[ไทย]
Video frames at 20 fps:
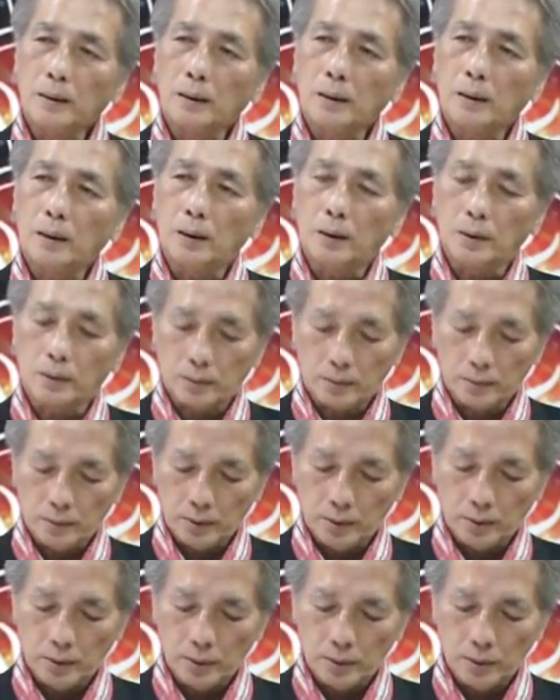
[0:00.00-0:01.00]
ก็
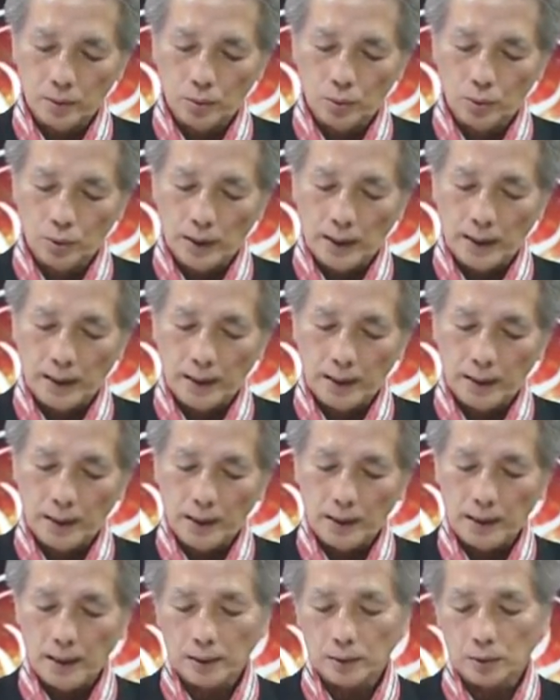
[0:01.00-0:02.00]
อยู่ในลั
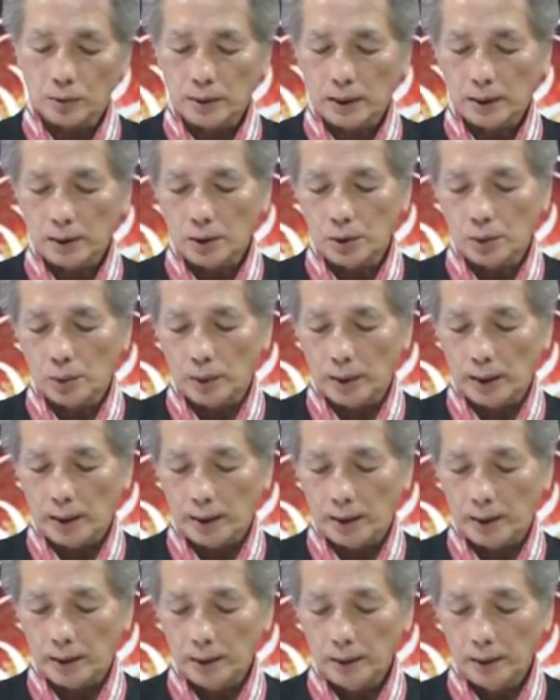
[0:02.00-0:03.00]
คนาตรงนั้นก็อยู่ใน
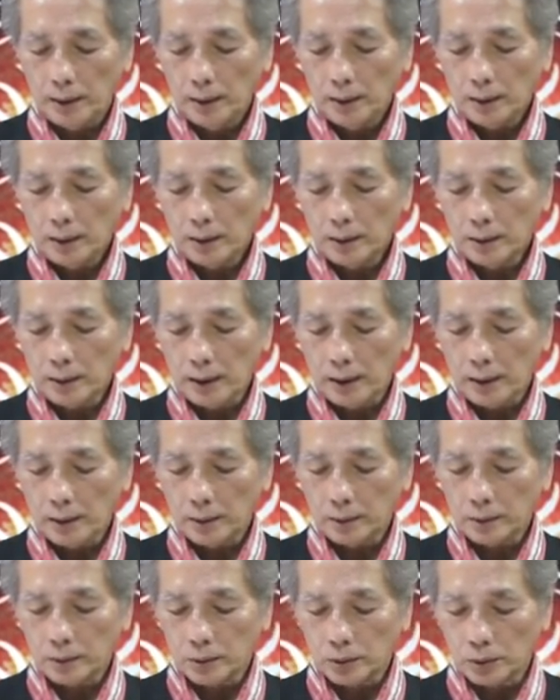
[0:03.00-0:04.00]
ใน
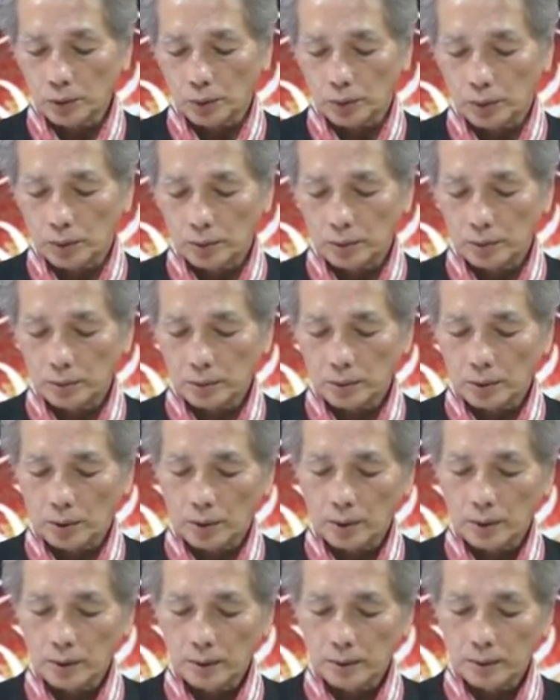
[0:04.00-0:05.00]
จุดขอ
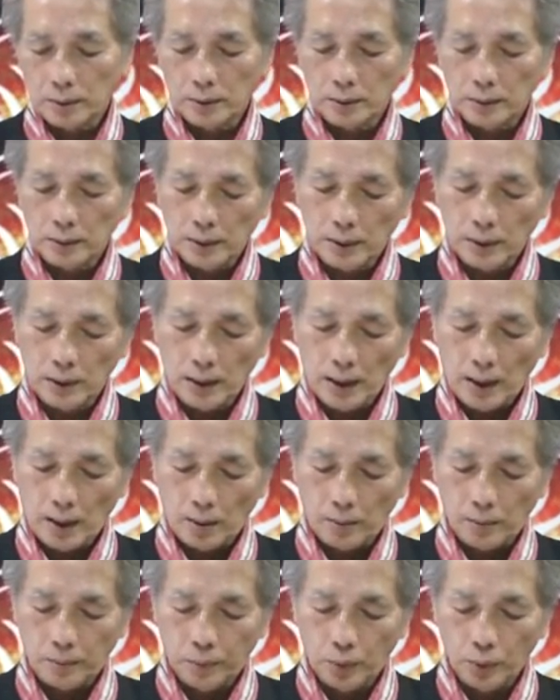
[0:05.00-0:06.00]
งดาว
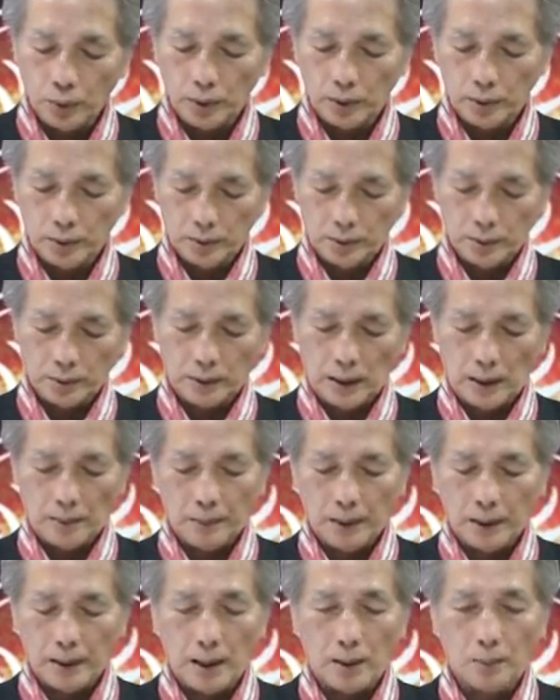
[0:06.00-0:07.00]
พุธ แต่
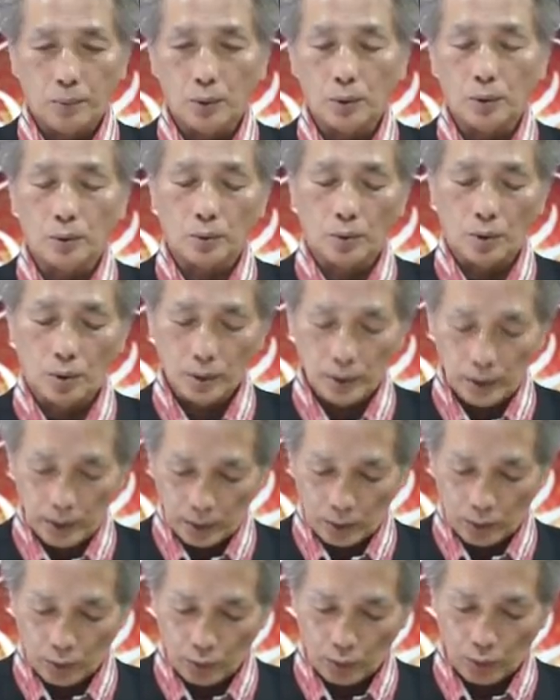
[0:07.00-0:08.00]
เป็นดาวพุธของอีก
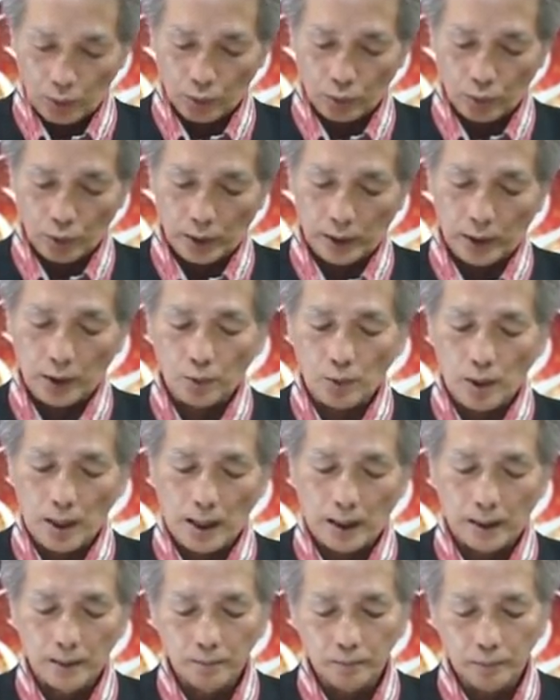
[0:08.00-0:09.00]
ของคนคนละนวา
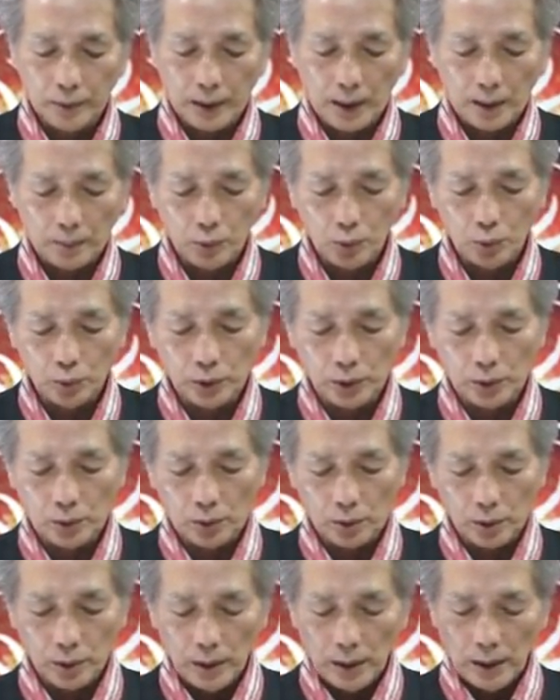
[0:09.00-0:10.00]
งเป็นดาวพุธที่ห
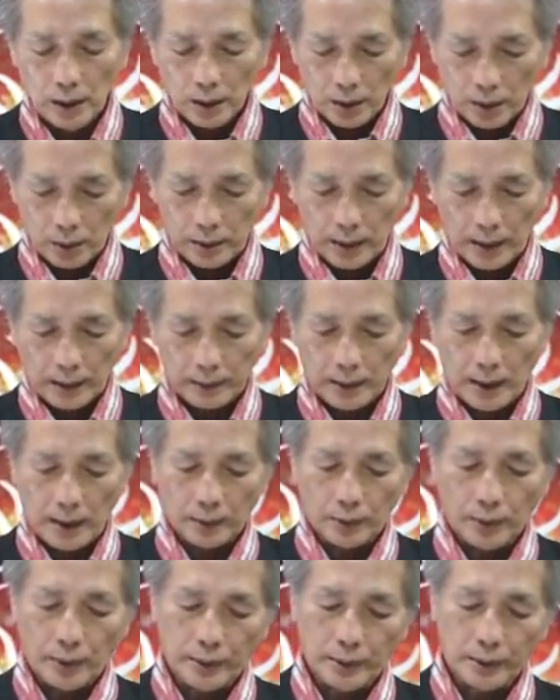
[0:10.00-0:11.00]
กก็แตกต่าง
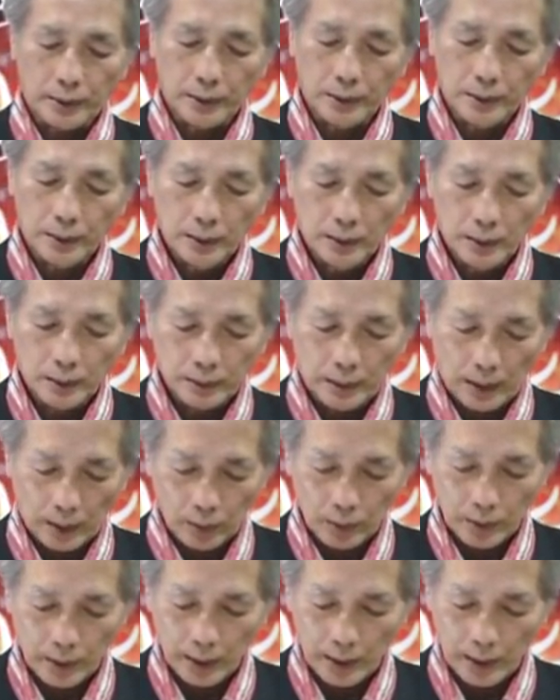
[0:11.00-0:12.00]
หน่อยหนึ่งแต่โอ
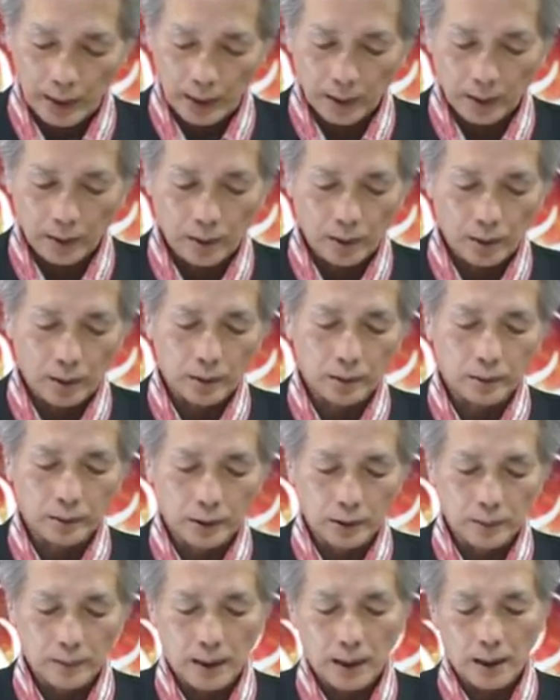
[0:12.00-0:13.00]
เคก็
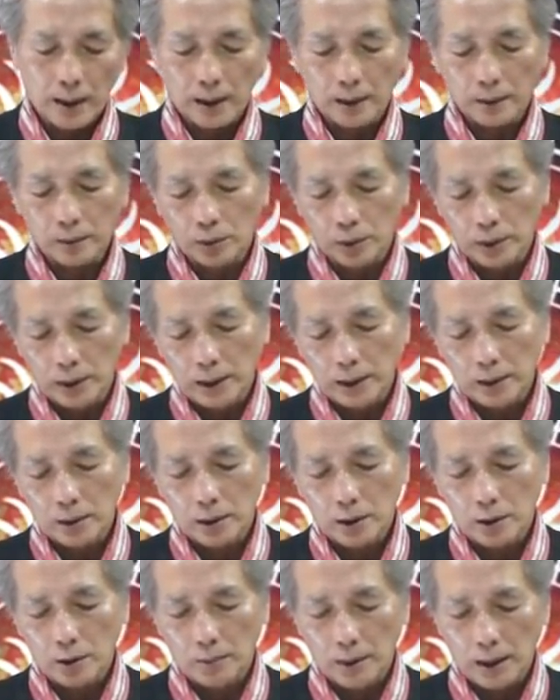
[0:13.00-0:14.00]
ถือว่าตรงนี้ก็
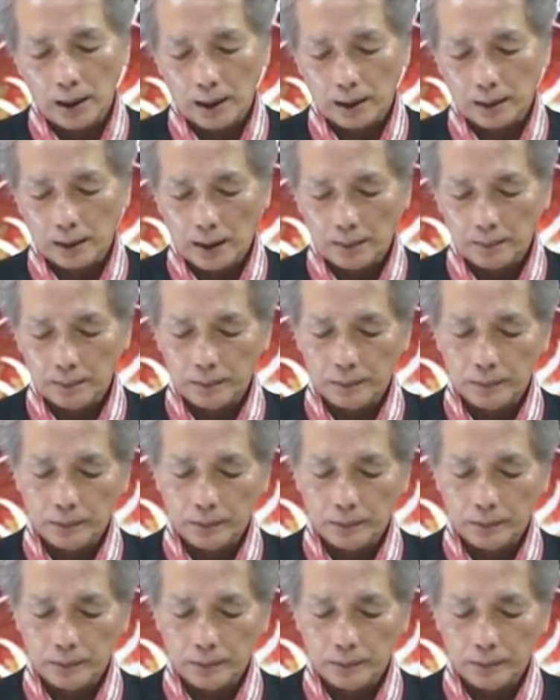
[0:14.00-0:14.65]
เข้ามาทับ